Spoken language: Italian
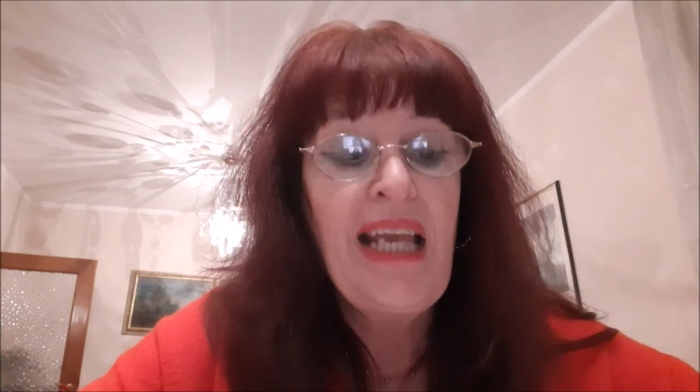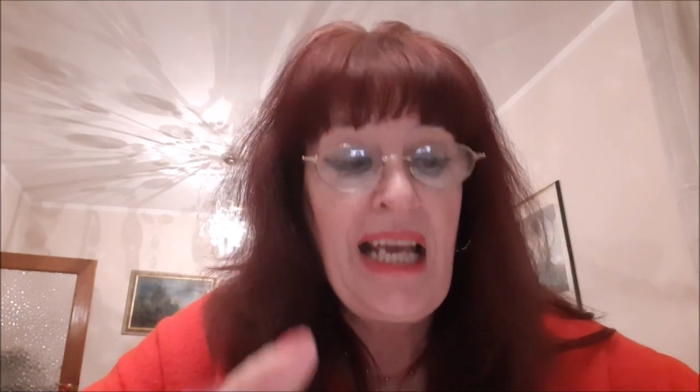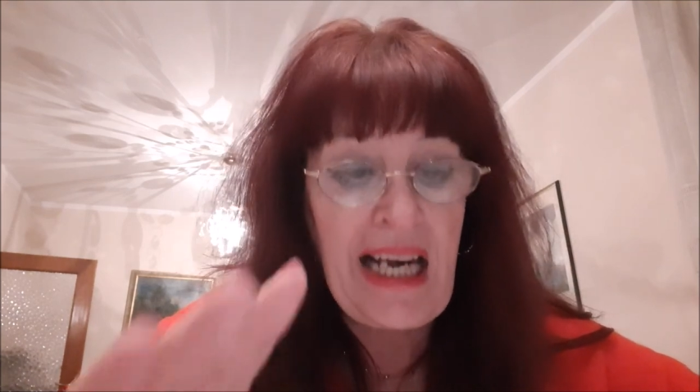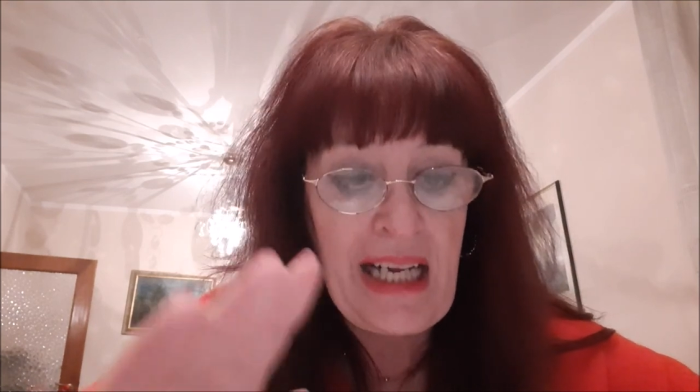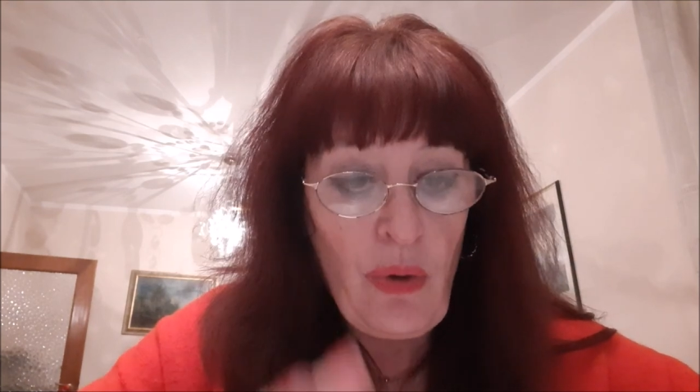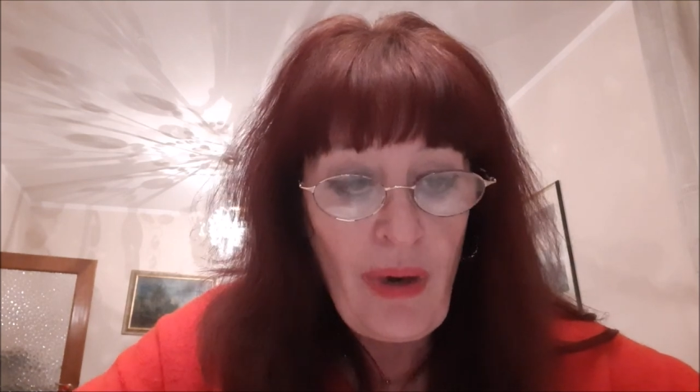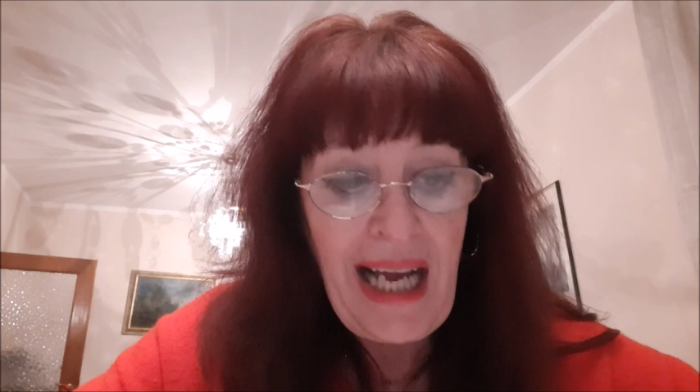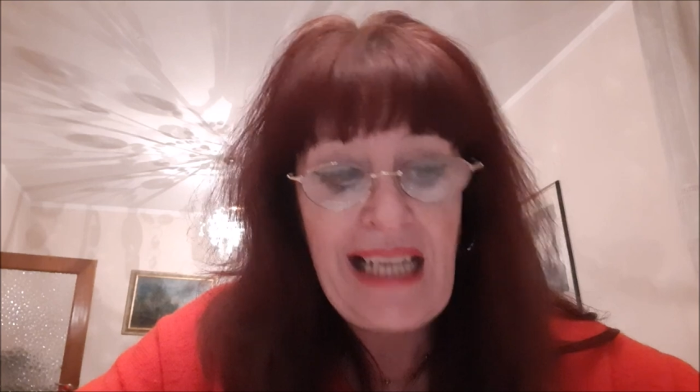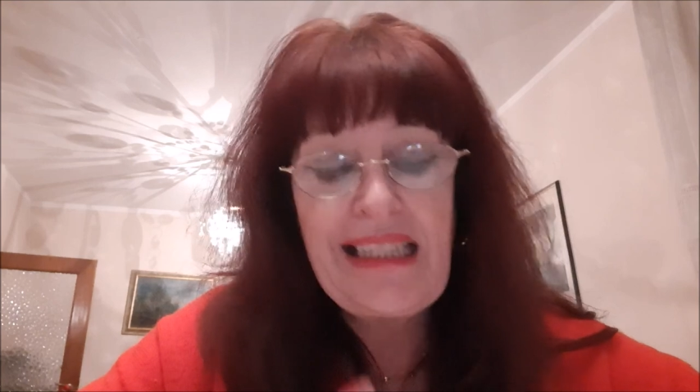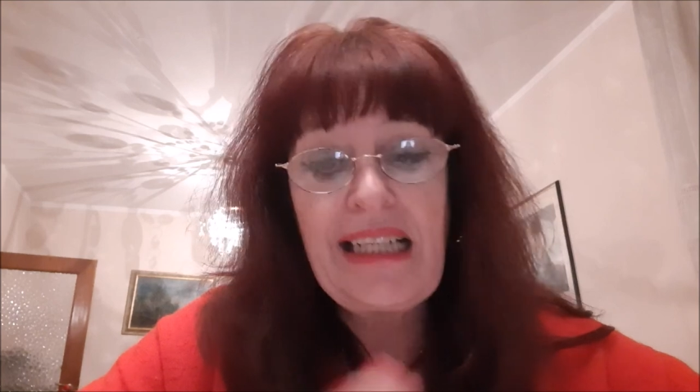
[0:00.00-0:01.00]

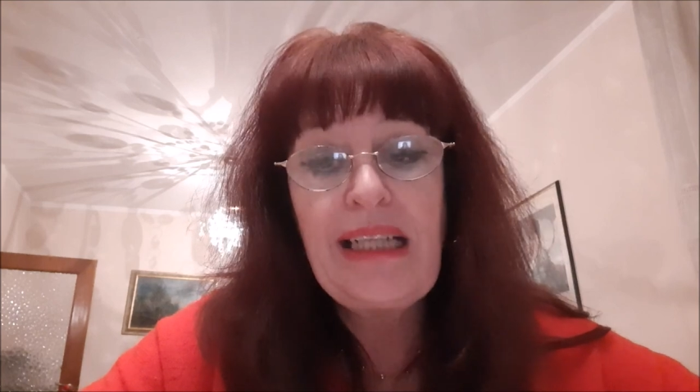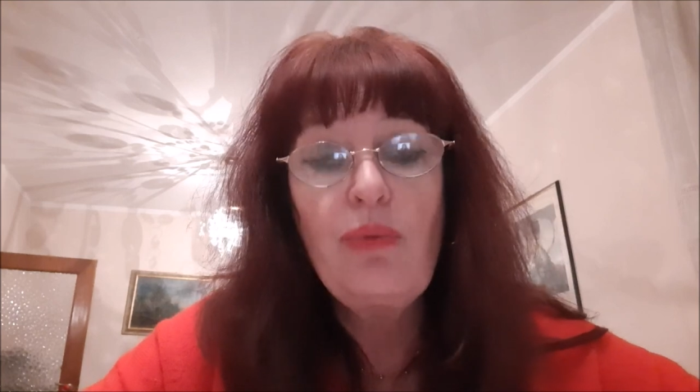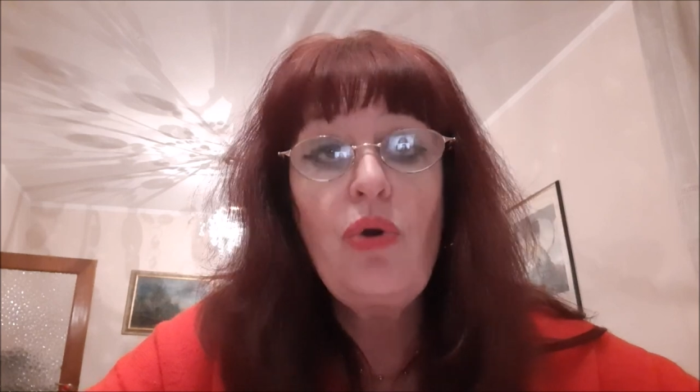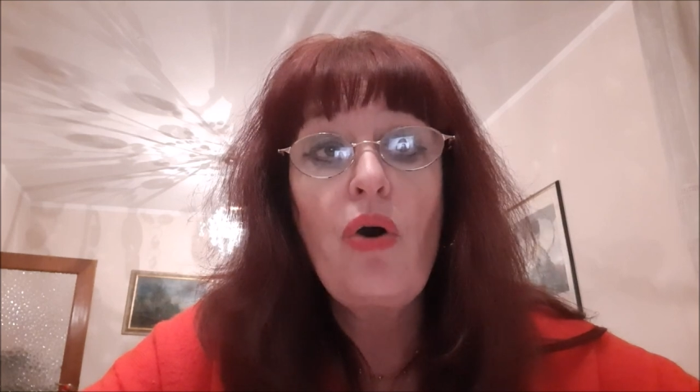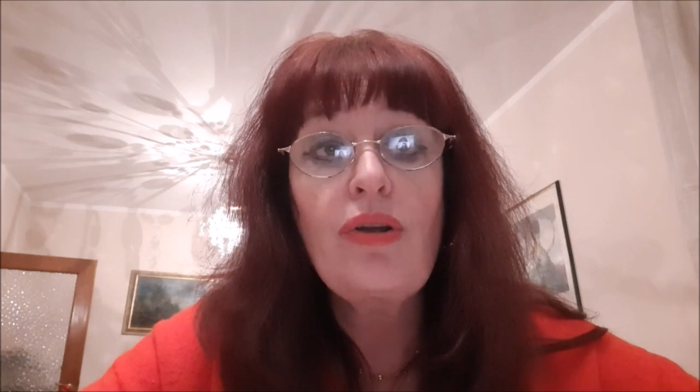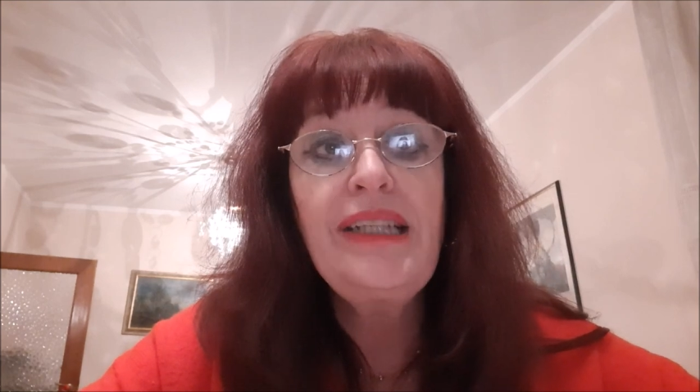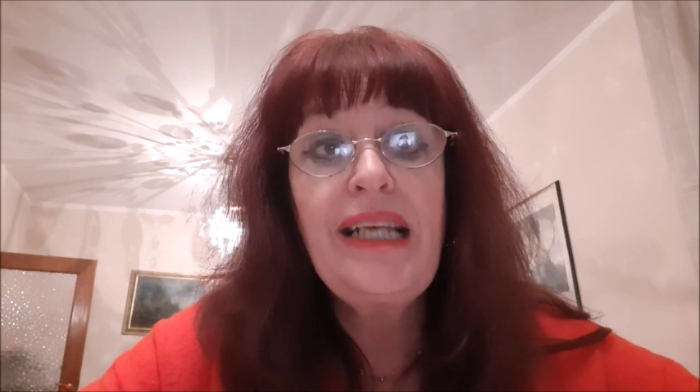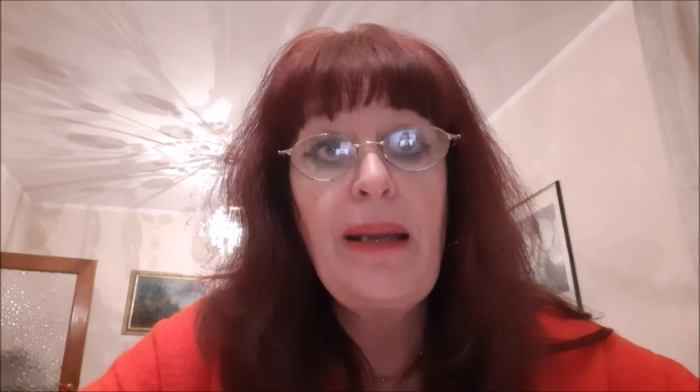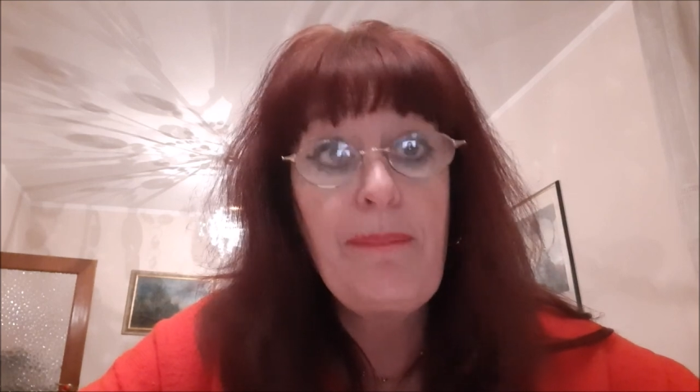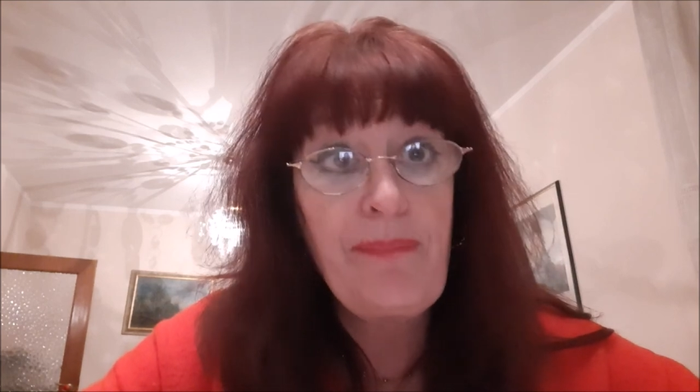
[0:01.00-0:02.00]
regolata da un
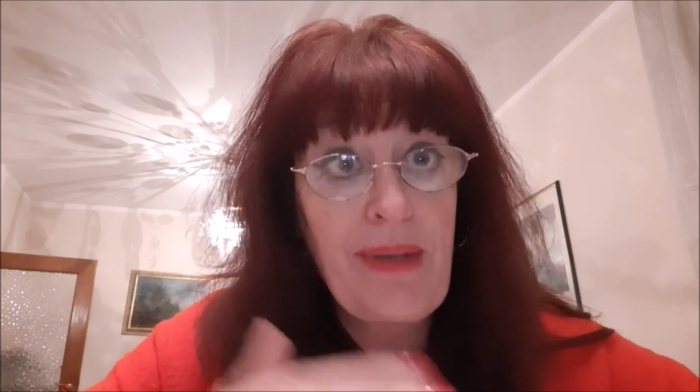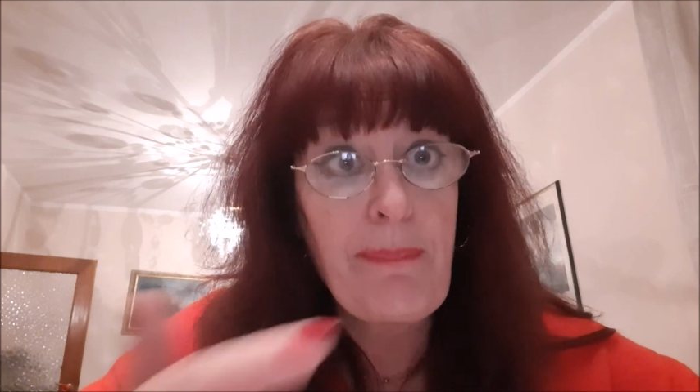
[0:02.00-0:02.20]
ordine